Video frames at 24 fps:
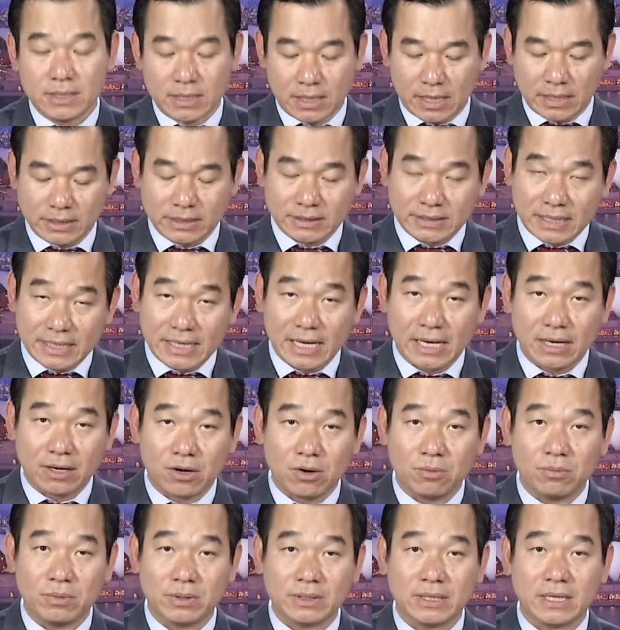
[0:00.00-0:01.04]
Hệ sinh thái hàng
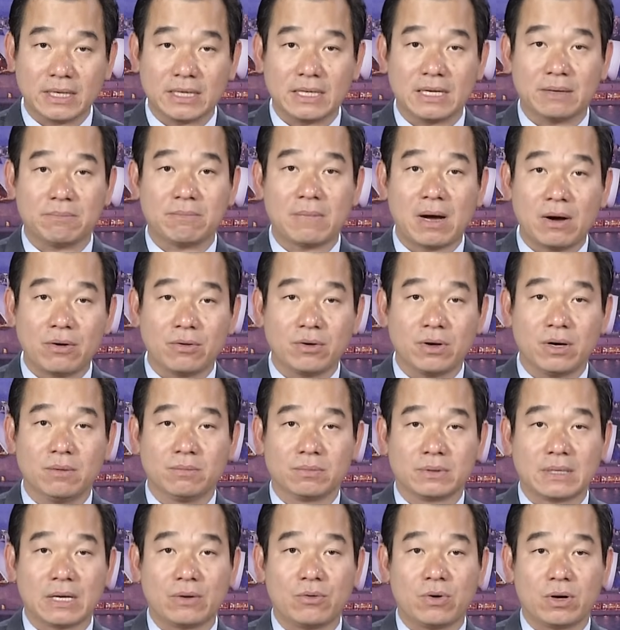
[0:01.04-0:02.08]
không ở đây là bao
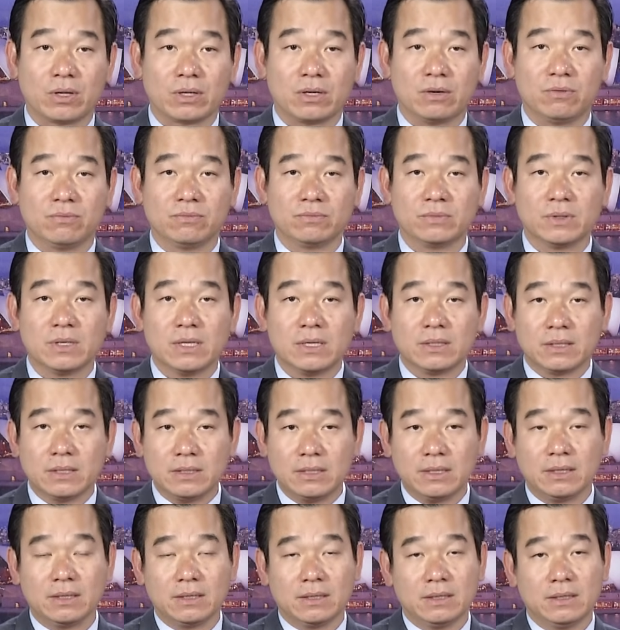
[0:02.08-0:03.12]
gồm các hoạt động thứ
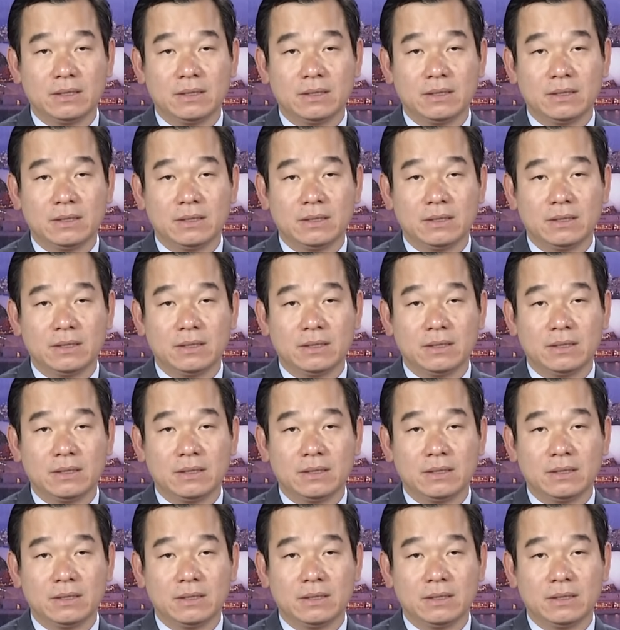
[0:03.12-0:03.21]
nhất